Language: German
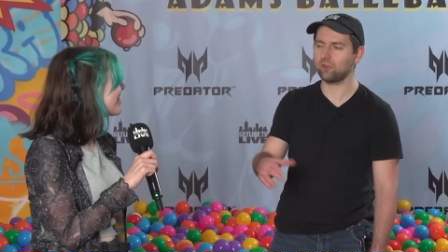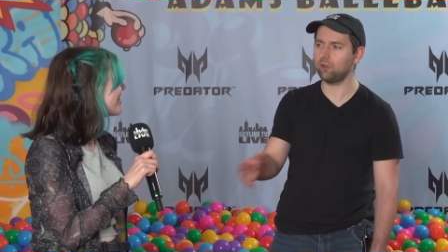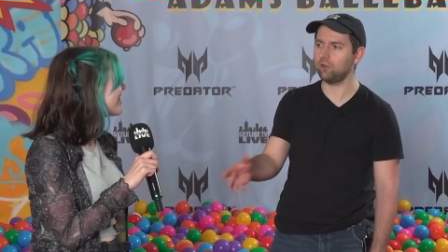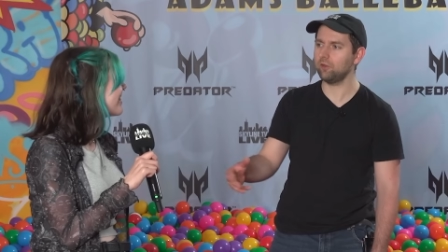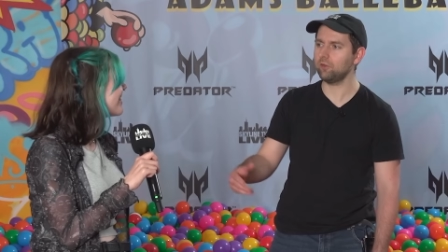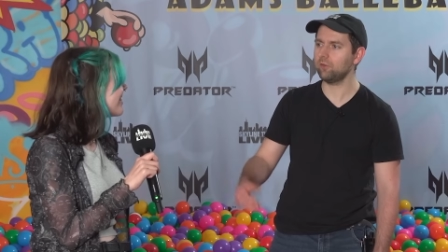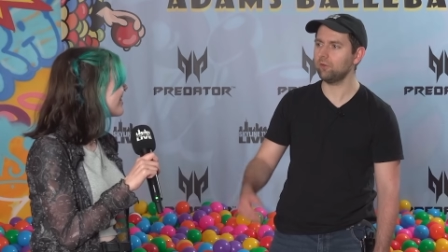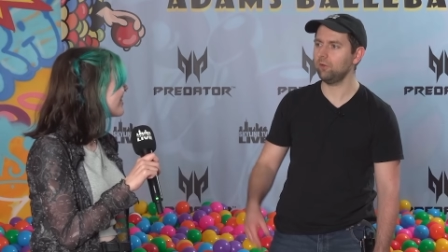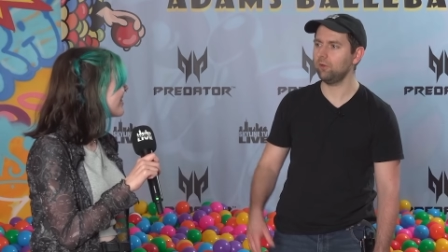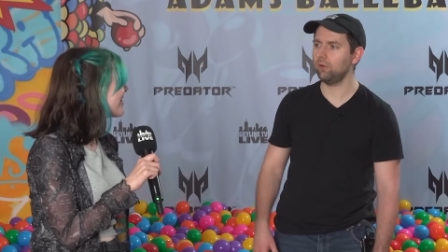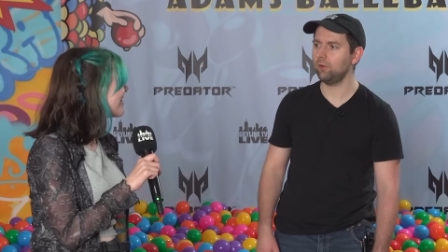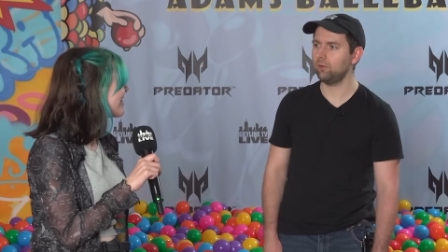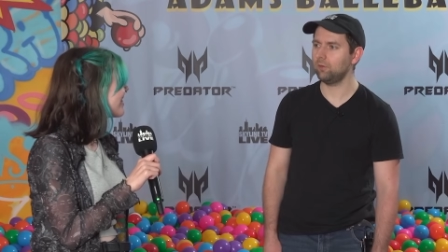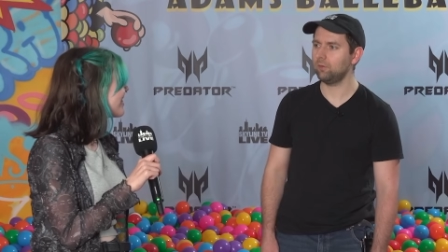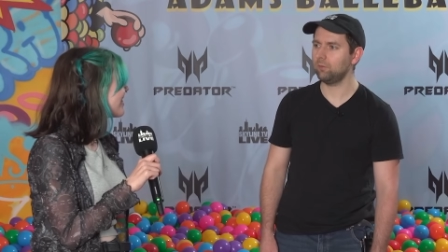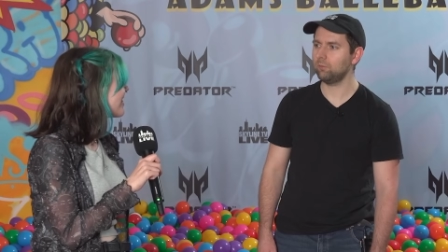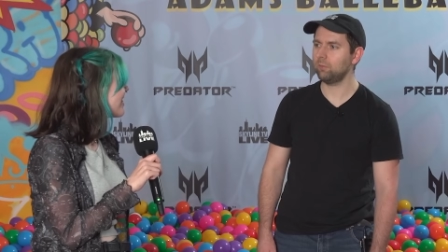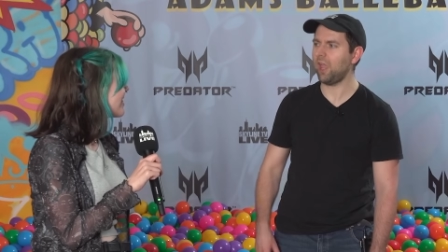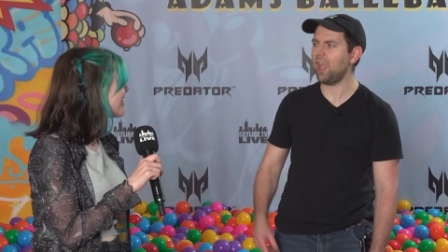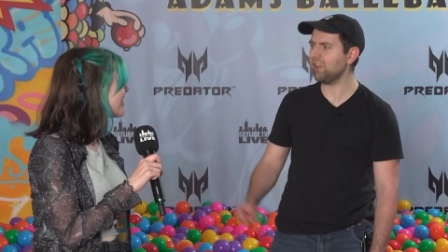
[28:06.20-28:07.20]
ist?
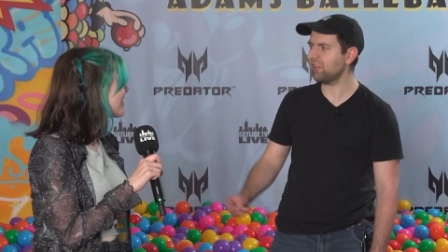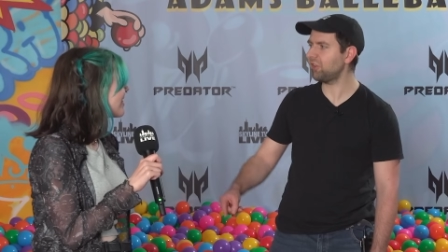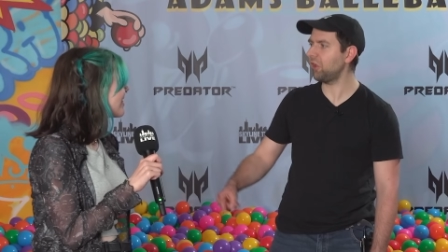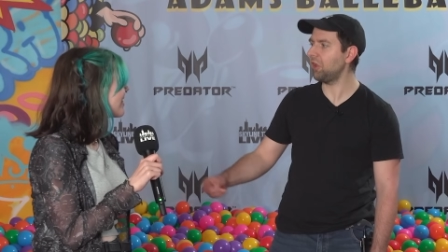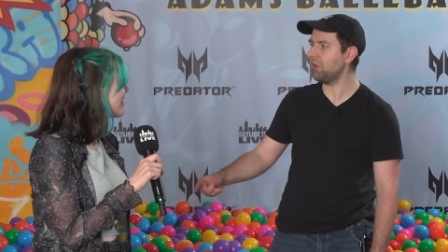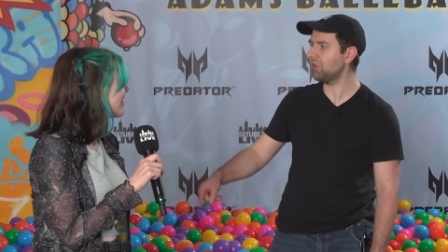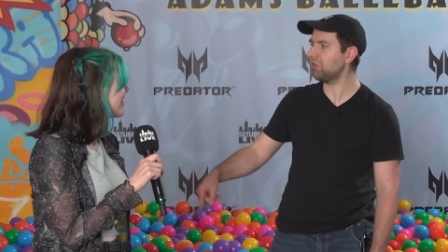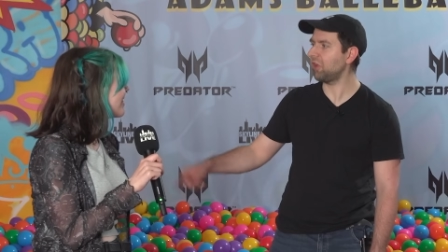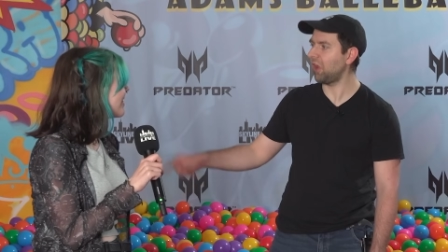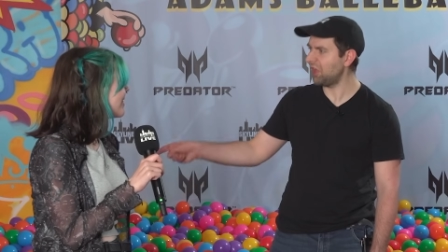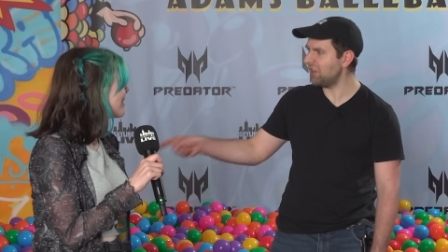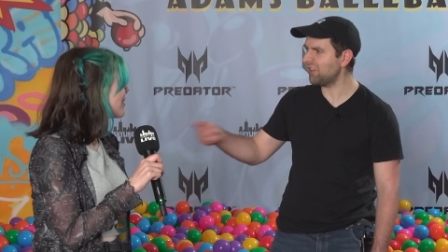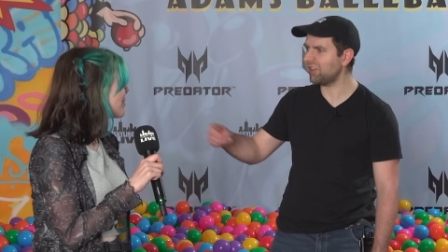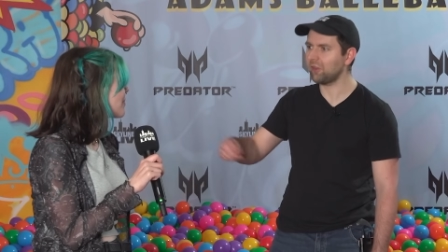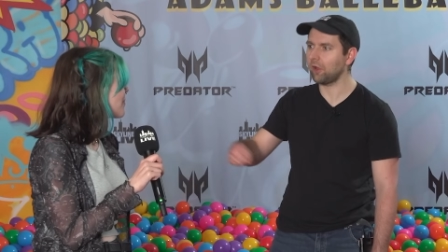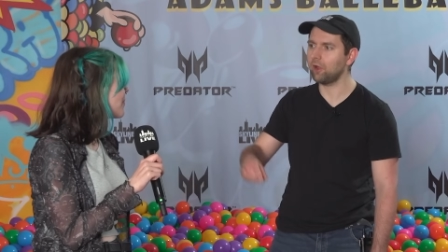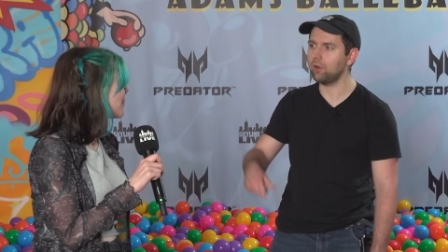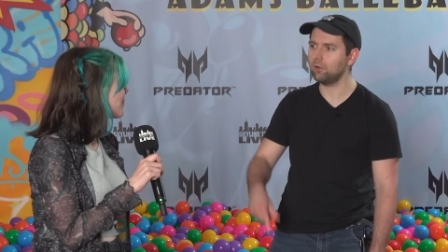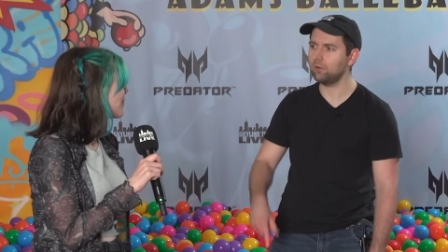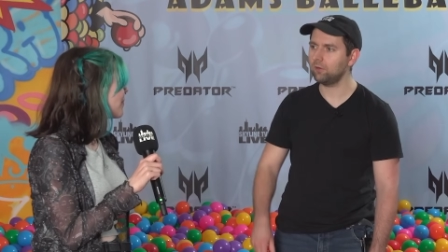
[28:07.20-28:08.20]
Esther ist da, ist
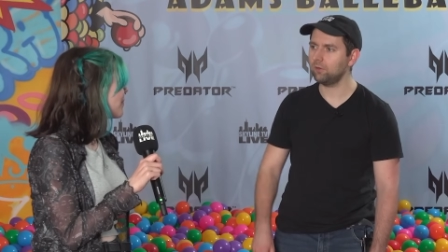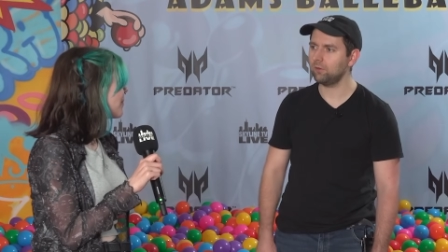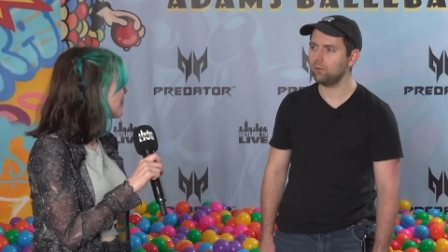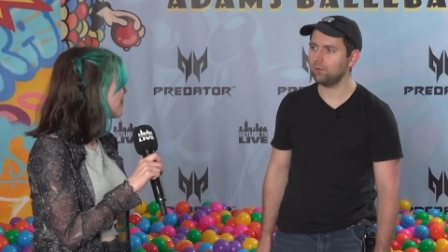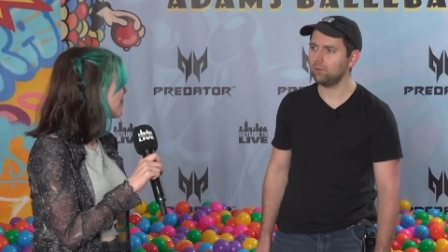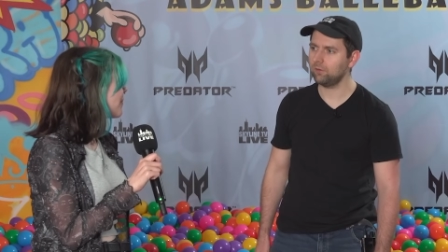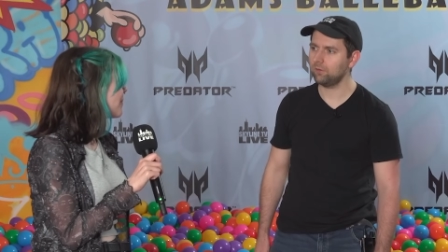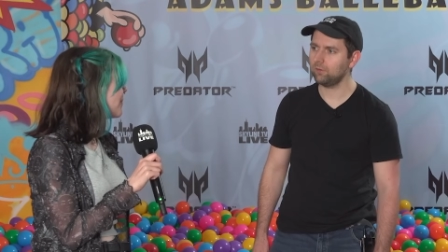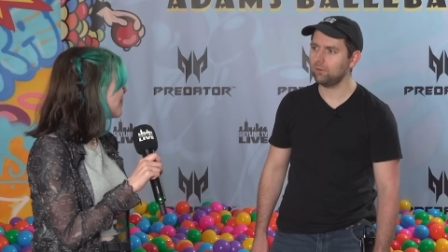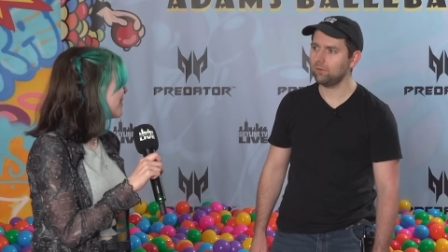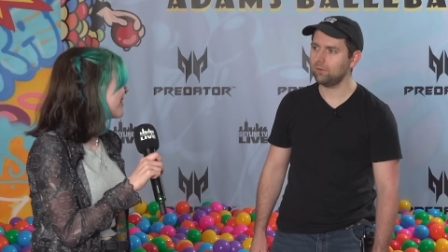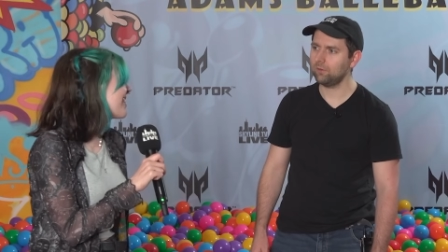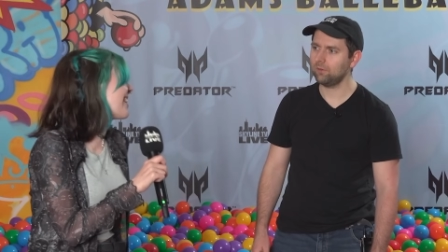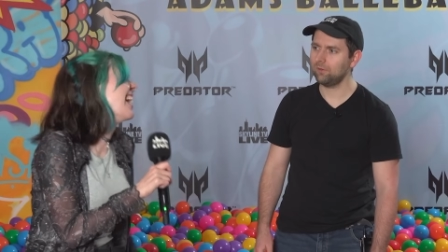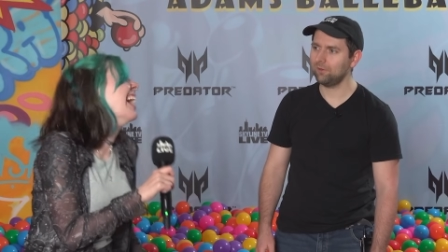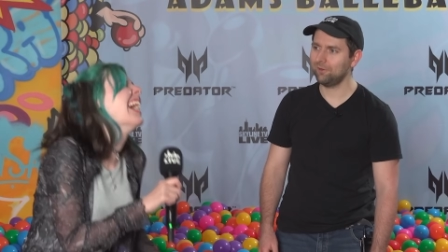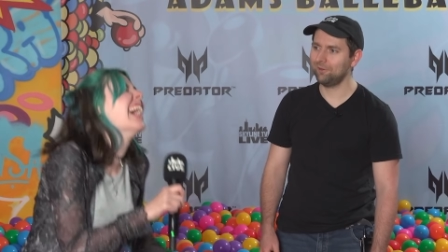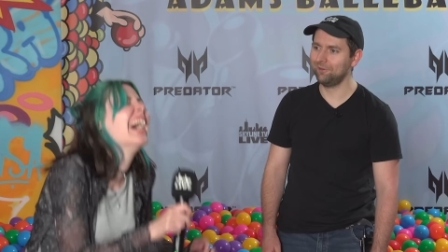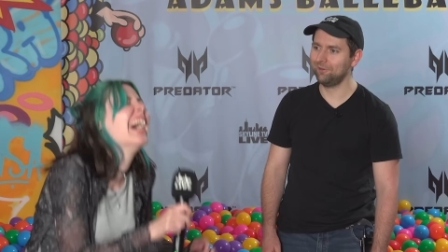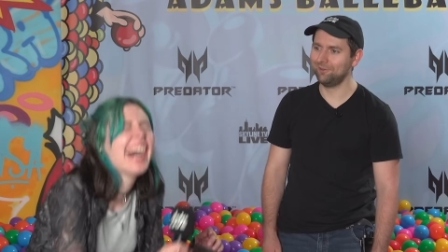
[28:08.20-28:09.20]
da.
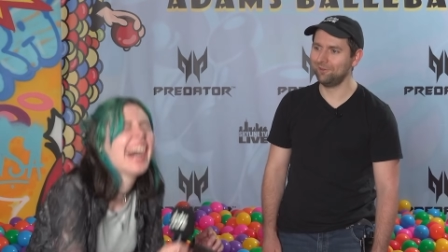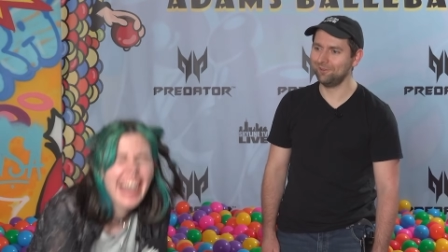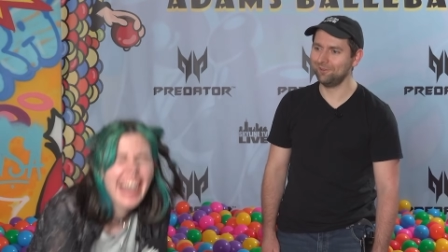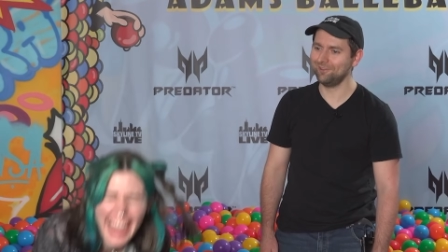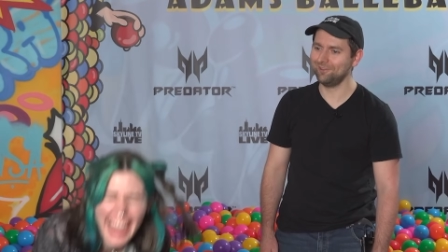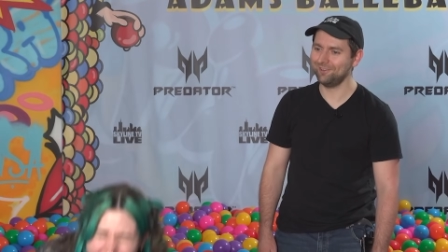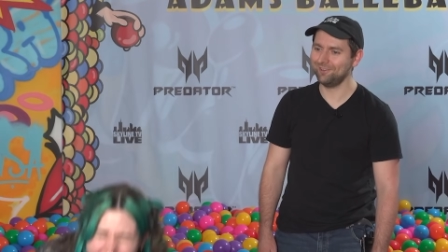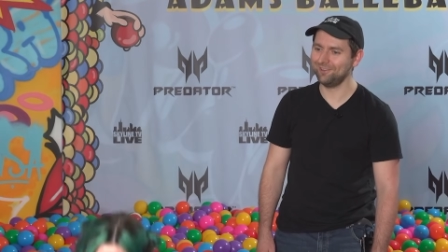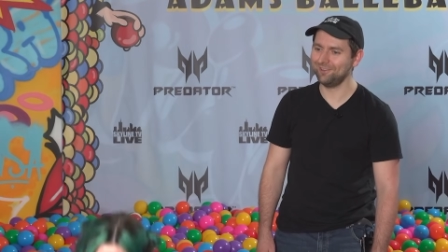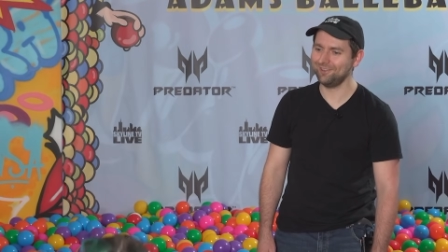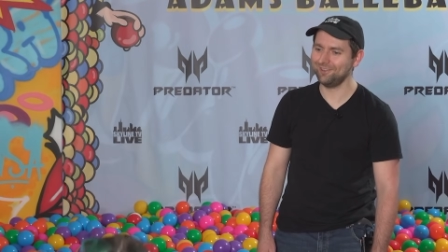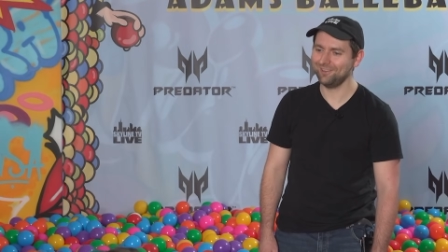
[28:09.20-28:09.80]
Also,